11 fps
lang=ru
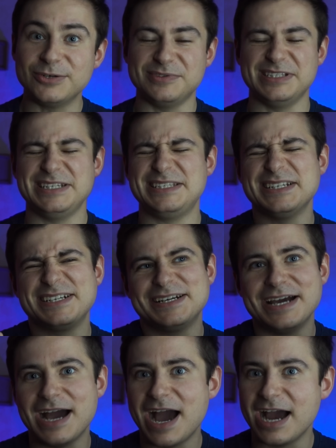узнаете,
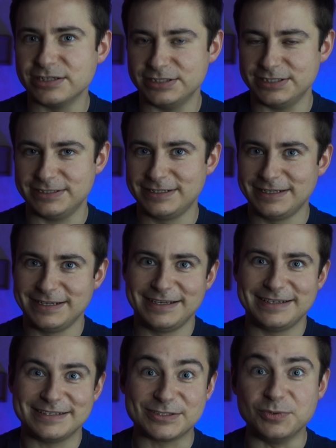как же
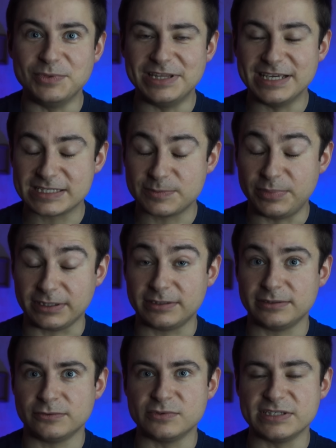
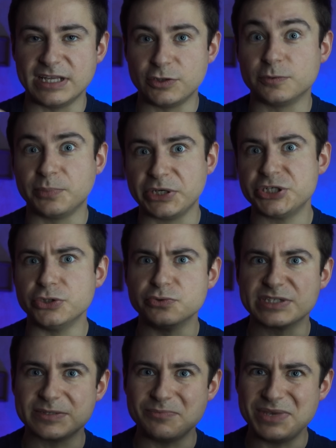судмедэксперт узнает причину
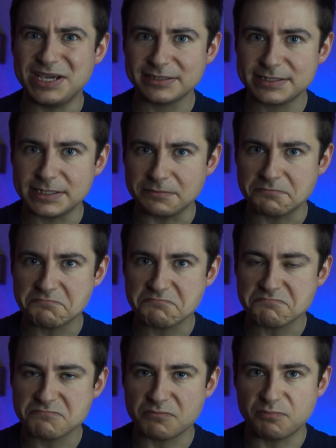смерти
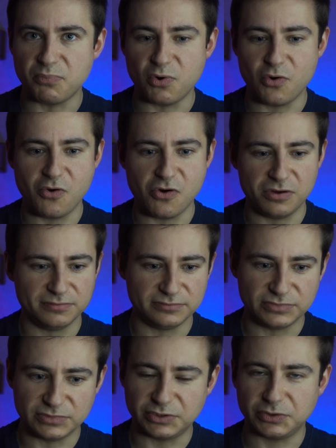по
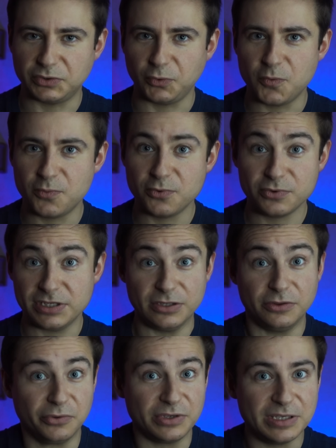трупу и
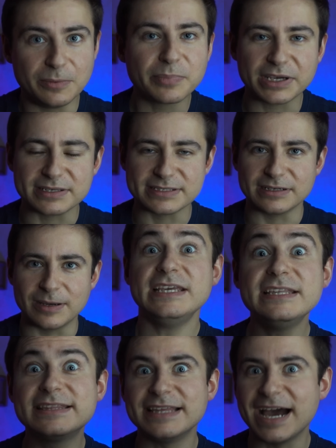другим признакам.
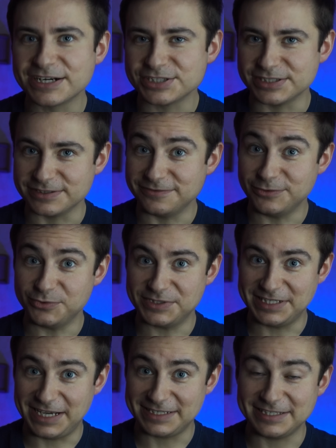И также вы
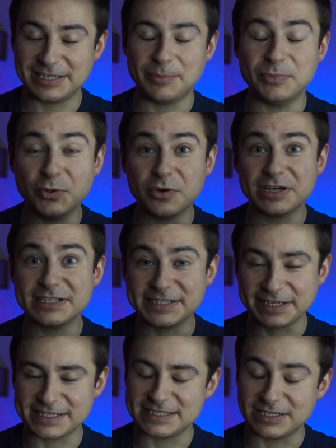узнаете там много
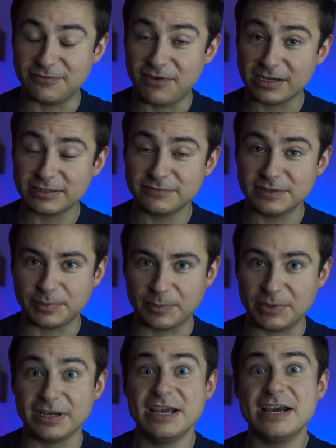интересных фактов,
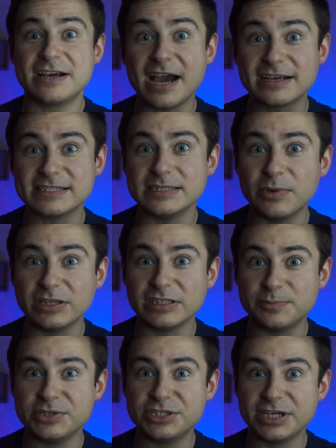например, как снимают
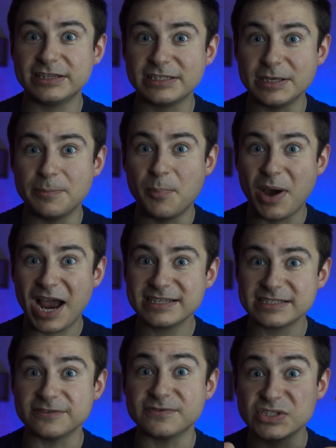отпечатки
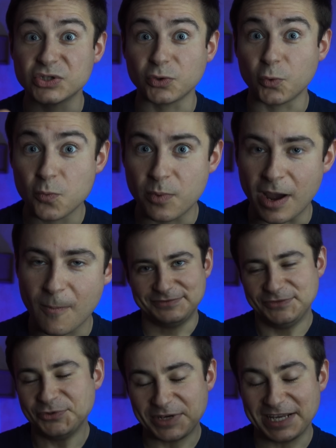пальцев с трупа.
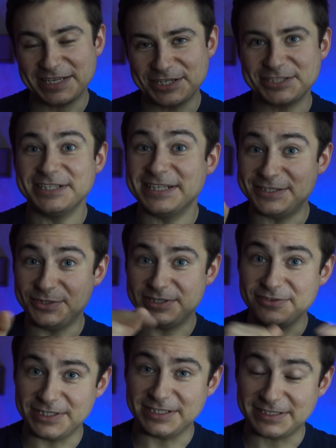Ну, конечно,
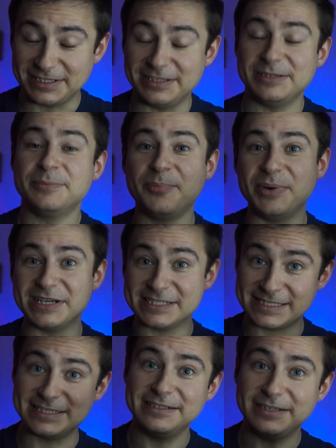найдете в этот канал по
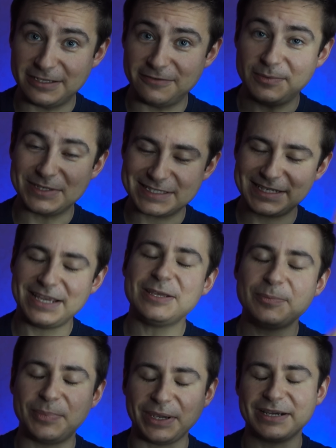ссылке в
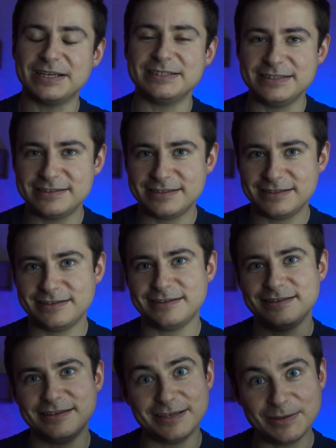описании, переходите
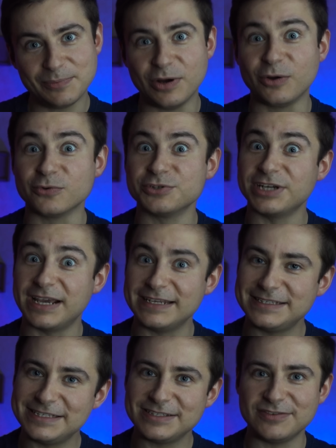и
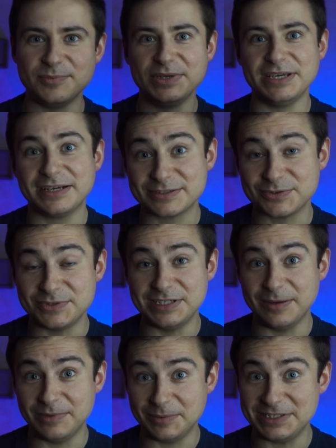погружайтесь в мир
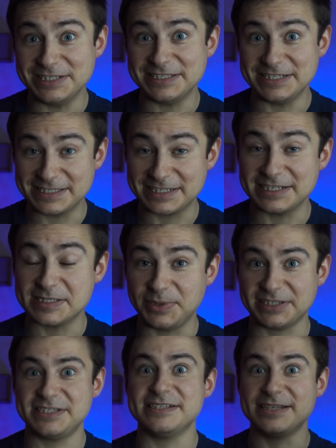судебно-медицинской
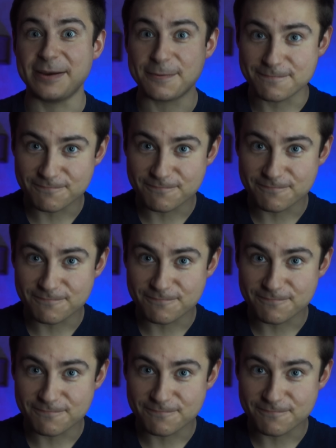экспертизы.